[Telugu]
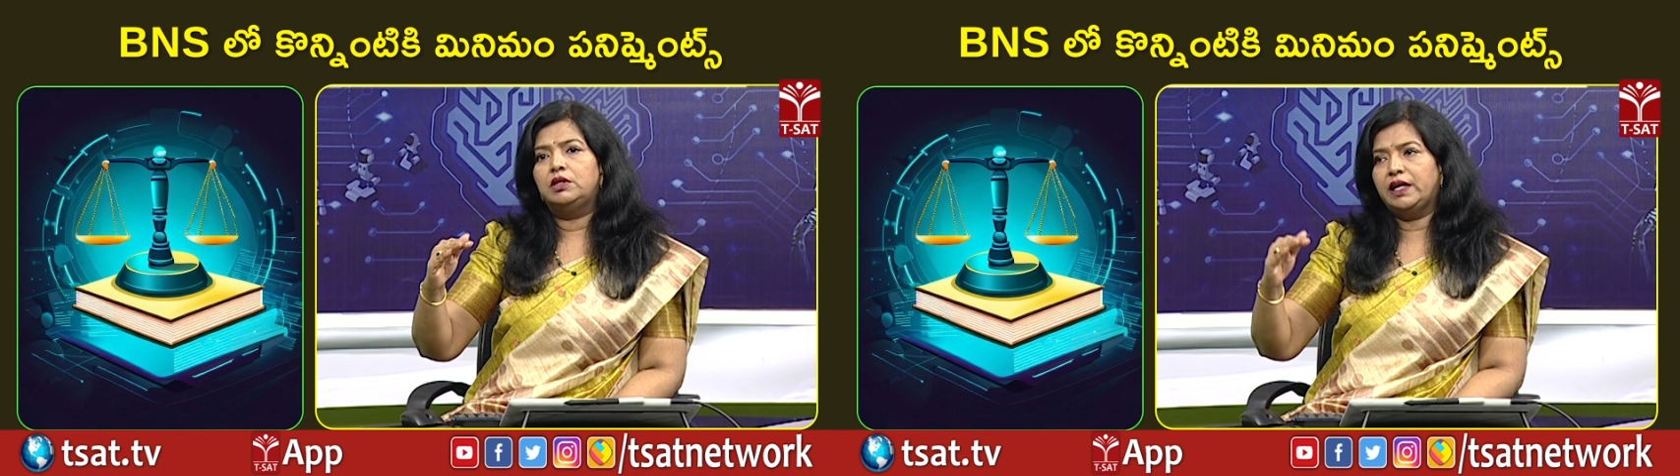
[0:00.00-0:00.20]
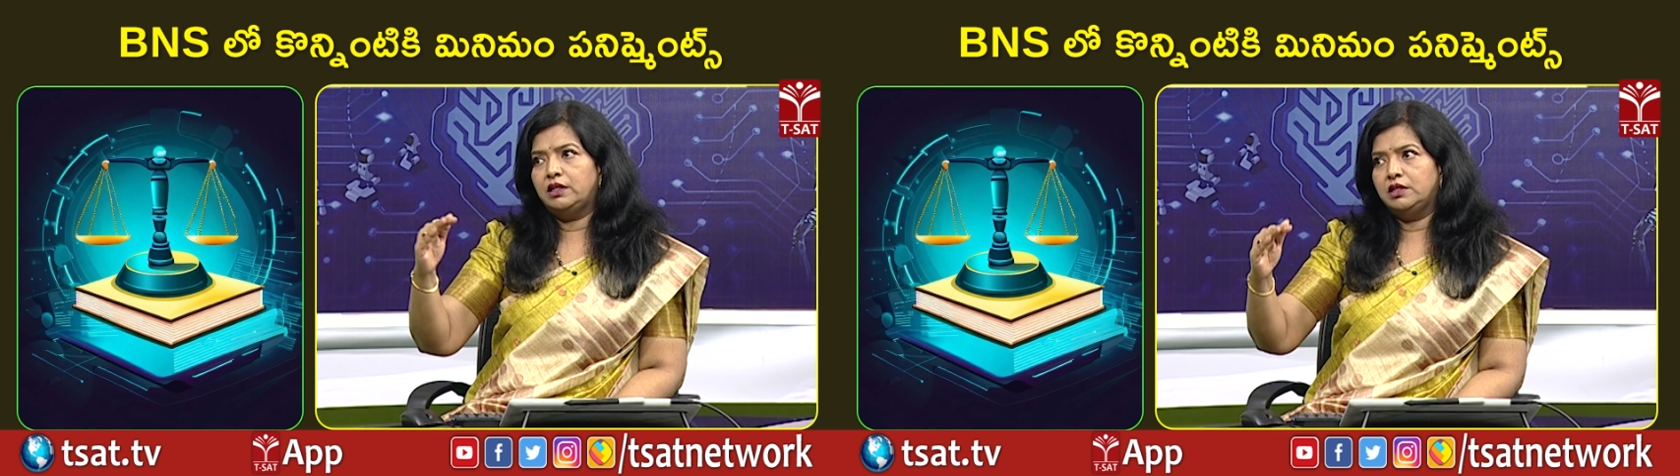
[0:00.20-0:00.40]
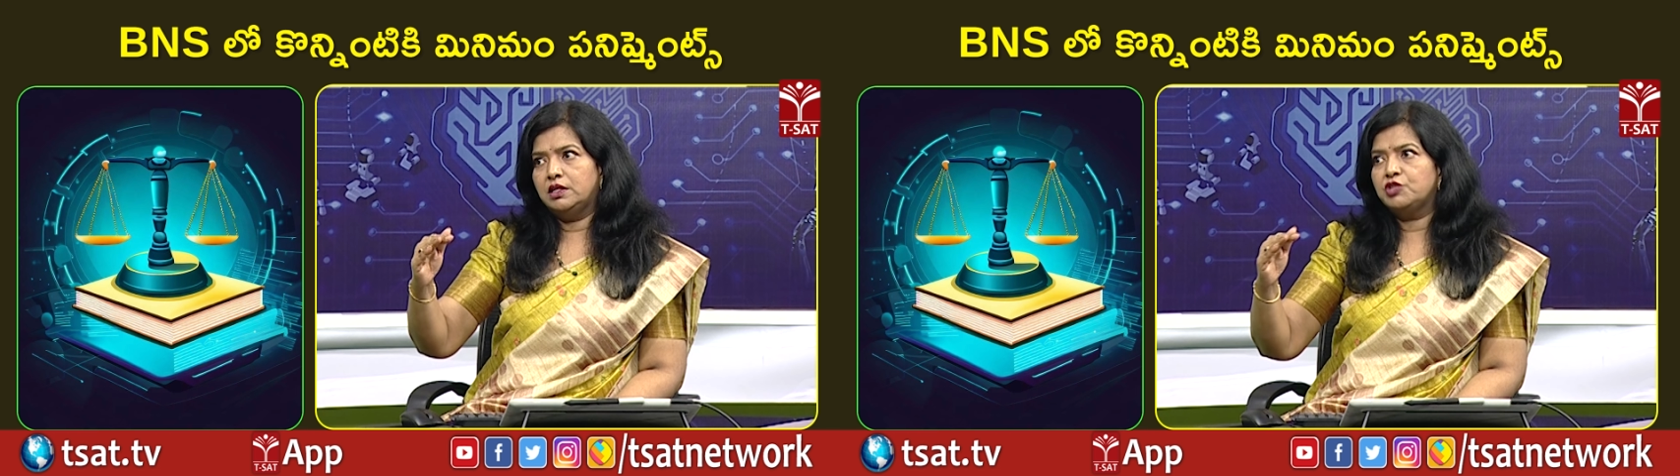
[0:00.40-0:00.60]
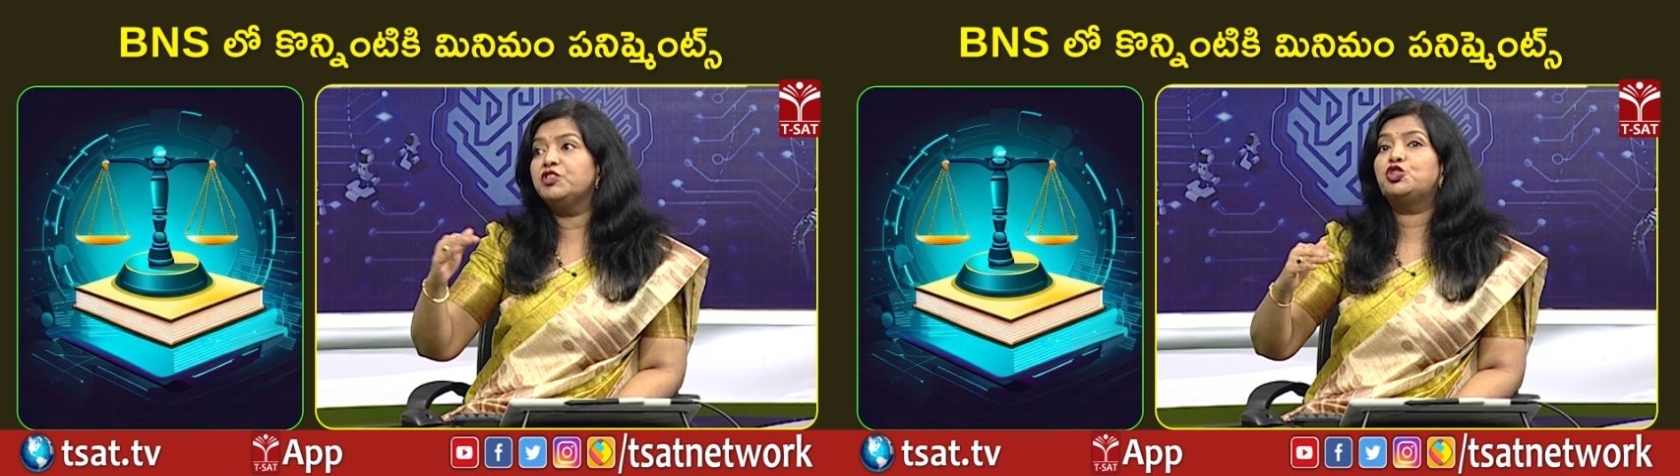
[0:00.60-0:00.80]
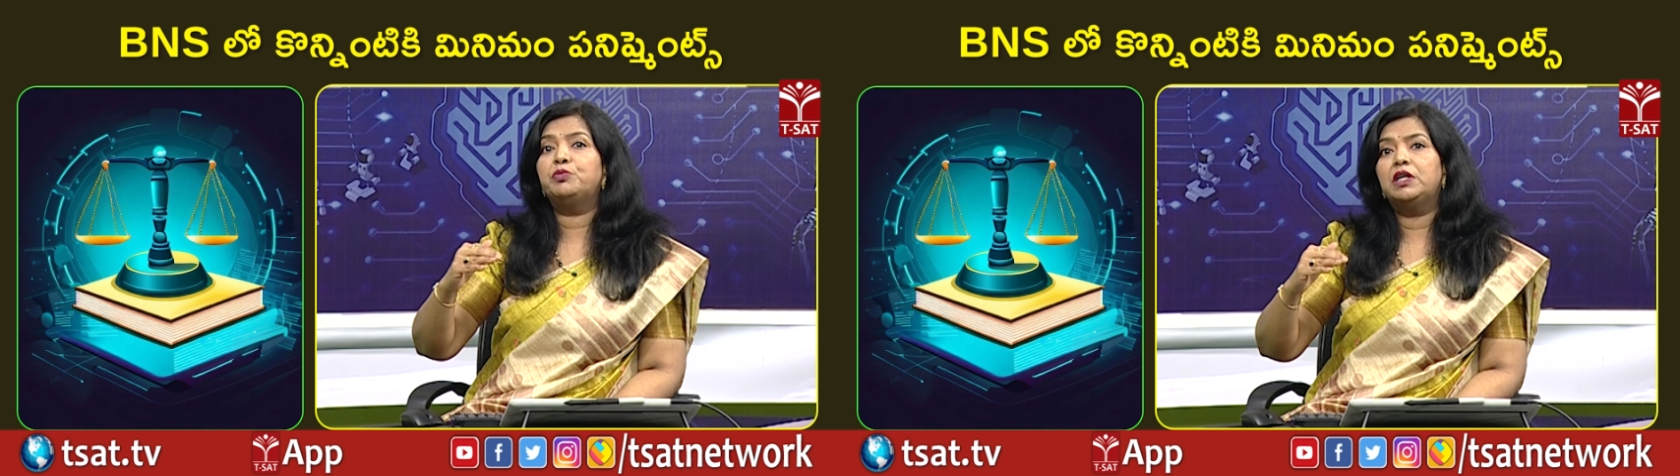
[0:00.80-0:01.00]
టెన్ ఇయర్స్
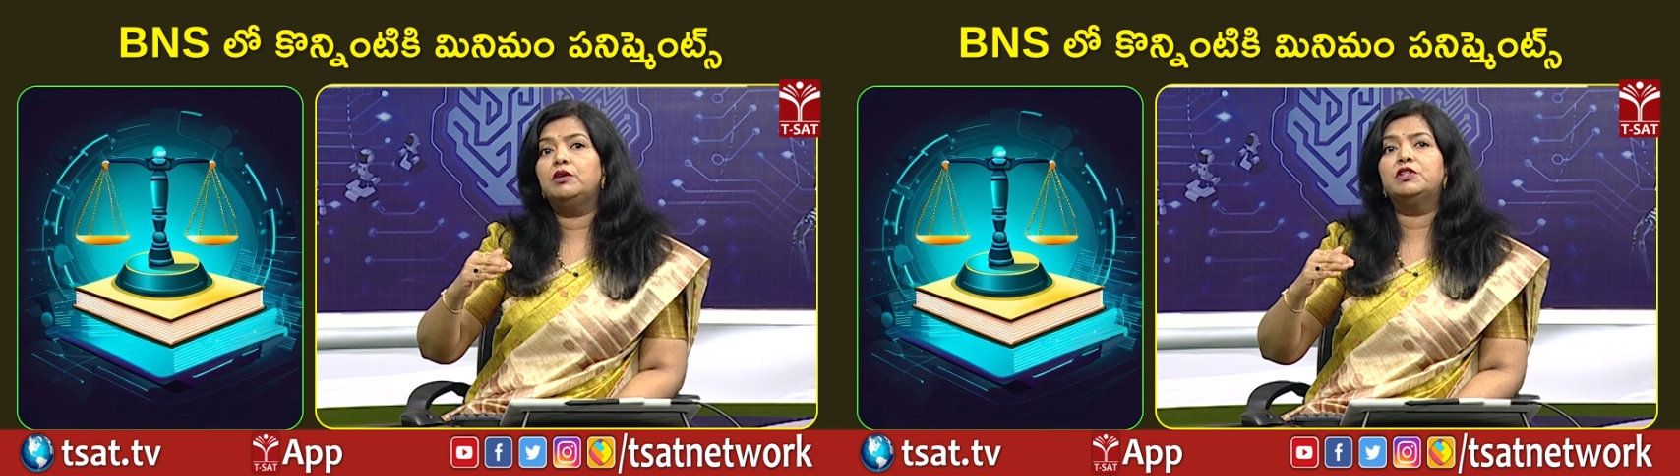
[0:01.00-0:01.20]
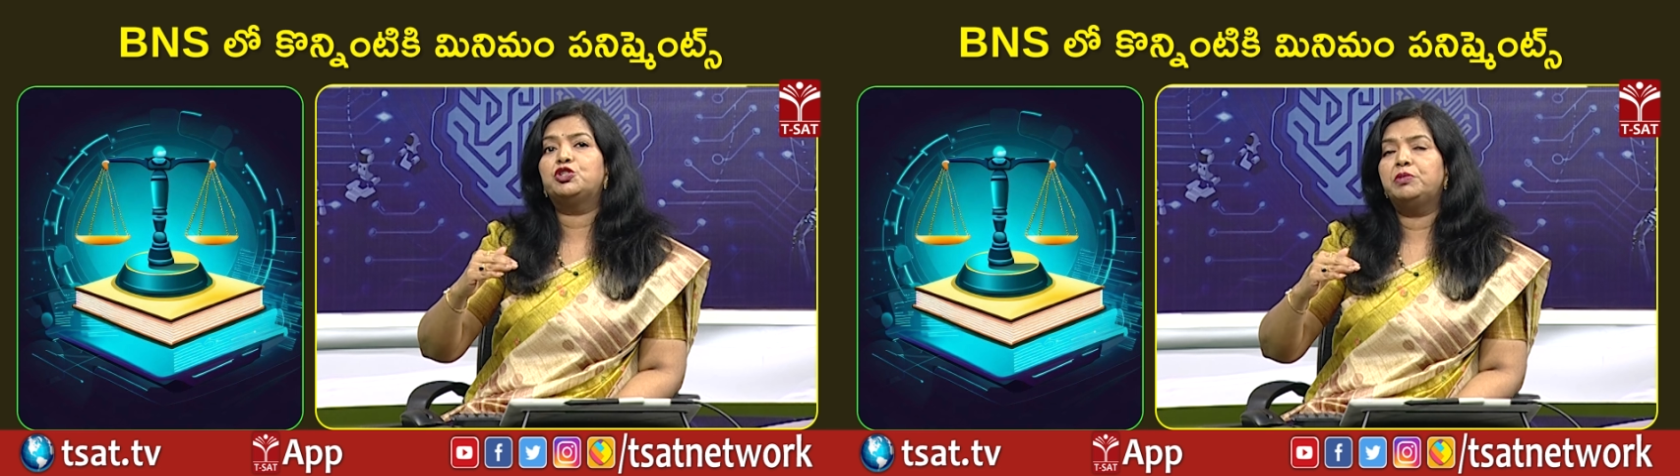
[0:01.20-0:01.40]
విచ్ మే విచ్